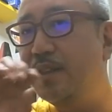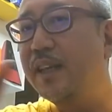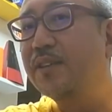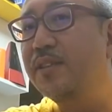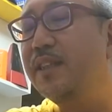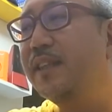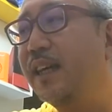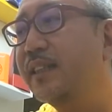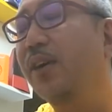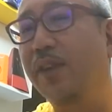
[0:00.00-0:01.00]
口出
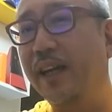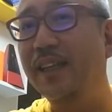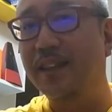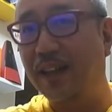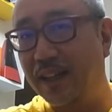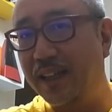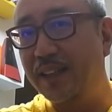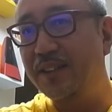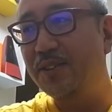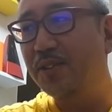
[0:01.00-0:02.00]
した方がいいですから
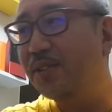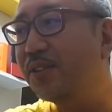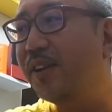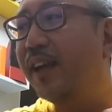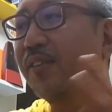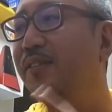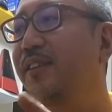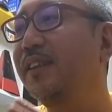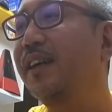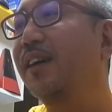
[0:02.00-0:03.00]
ね。ちょっとぐらい音
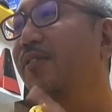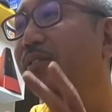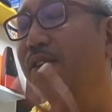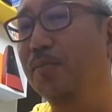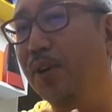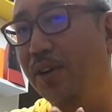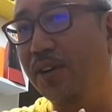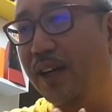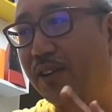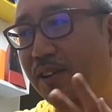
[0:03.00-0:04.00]
痴であろうとも、
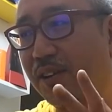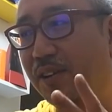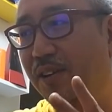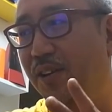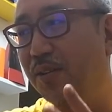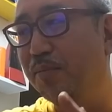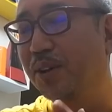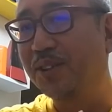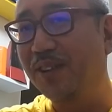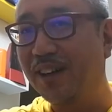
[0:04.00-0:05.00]
あのー、
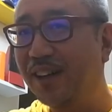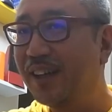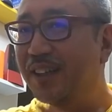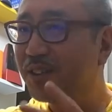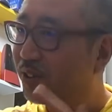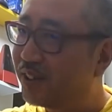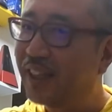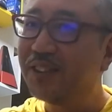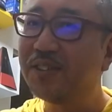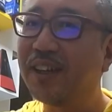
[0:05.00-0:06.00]
僕はそんな
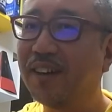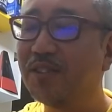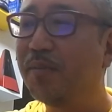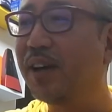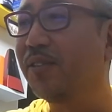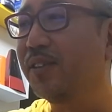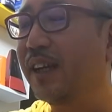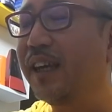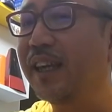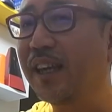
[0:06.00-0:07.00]
に歌は上手い方
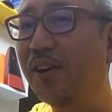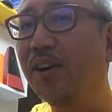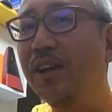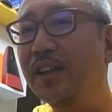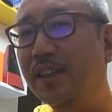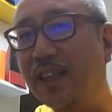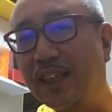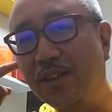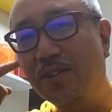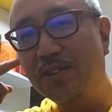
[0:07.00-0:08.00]
じゃないけど、聞
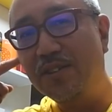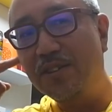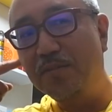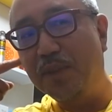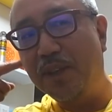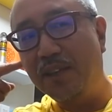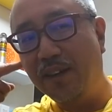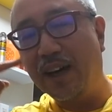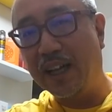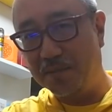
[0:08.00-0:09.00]
き取る耳
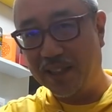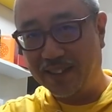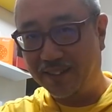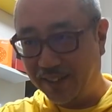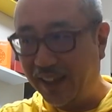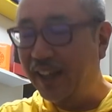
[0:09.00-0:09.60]
はありますんで、